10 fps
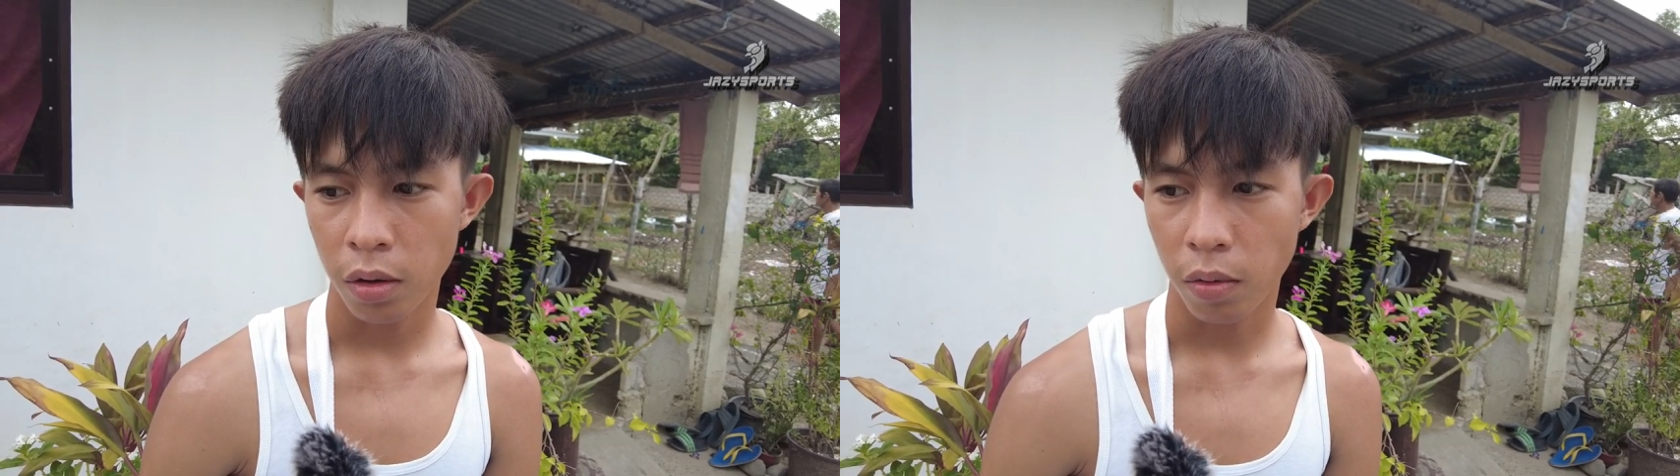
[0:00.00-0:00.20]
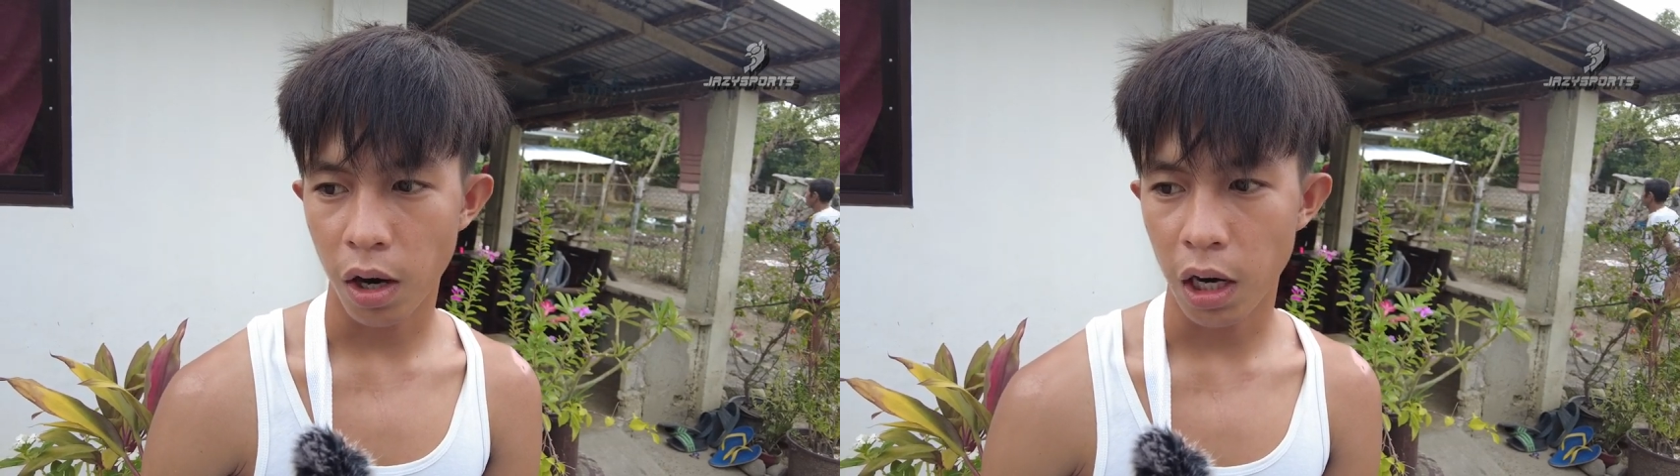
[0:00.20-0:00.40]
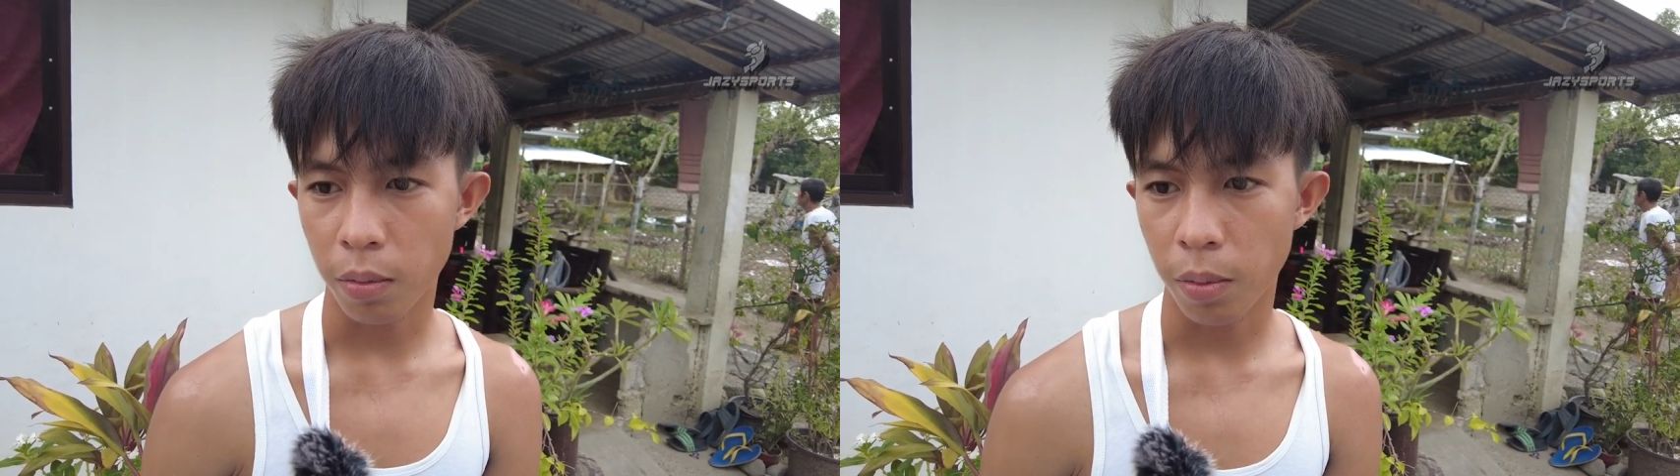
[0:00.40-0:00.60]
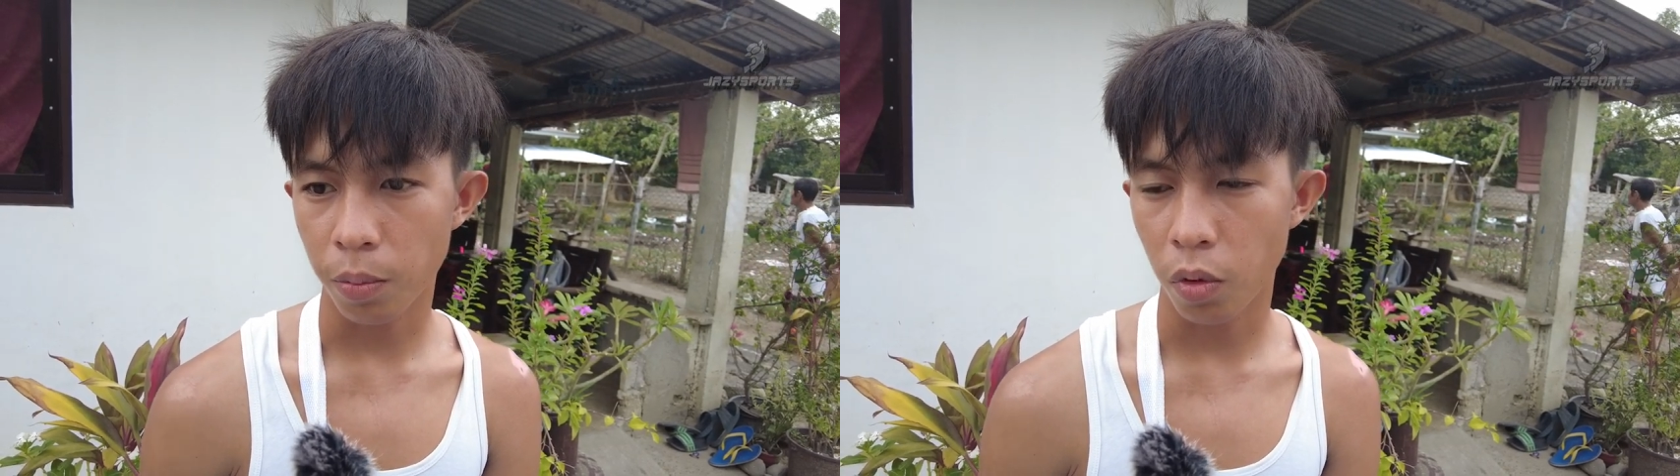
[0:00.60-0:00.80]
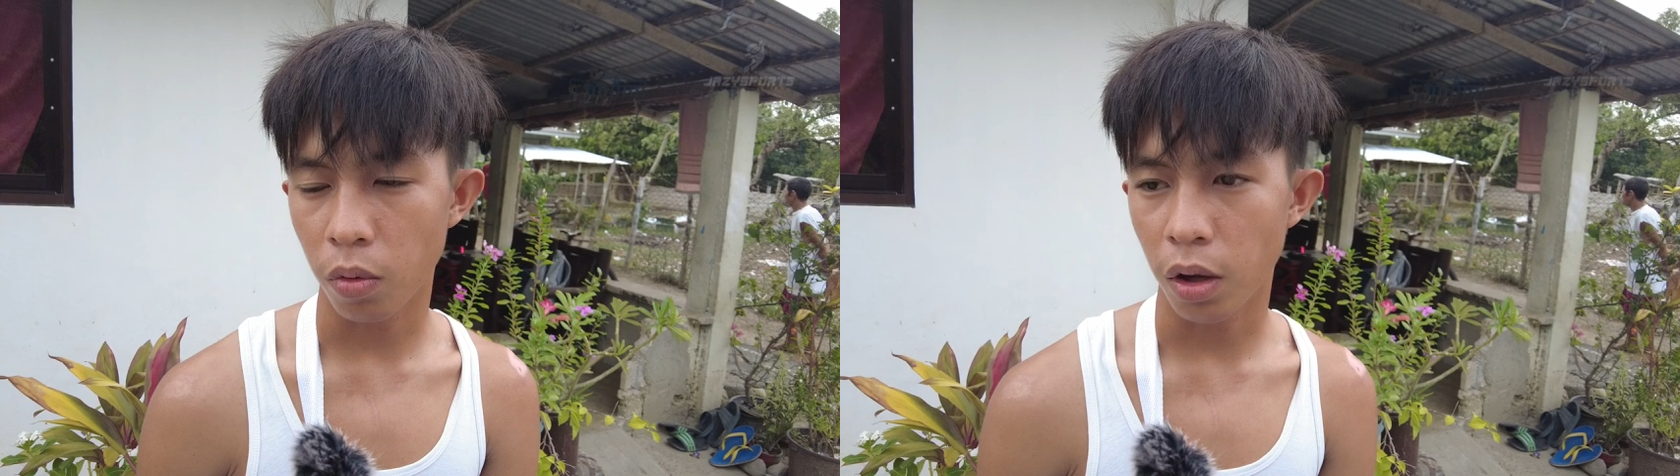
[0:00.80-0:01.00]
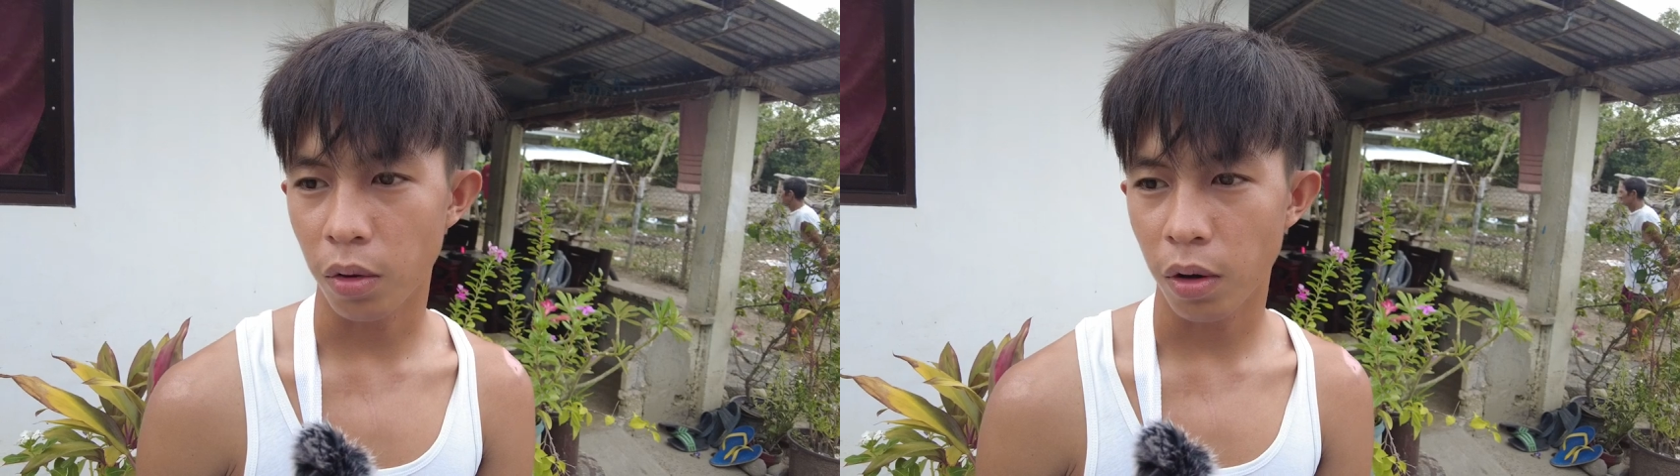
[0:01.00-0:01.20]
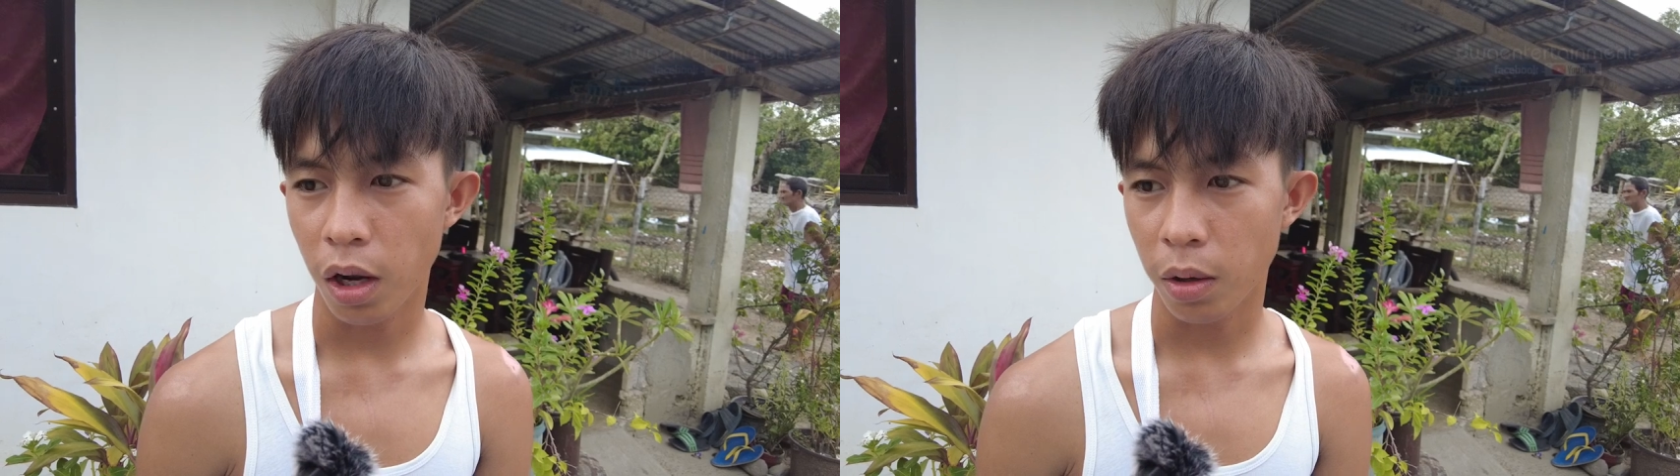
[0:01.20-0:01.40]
wala naman pong, one, wala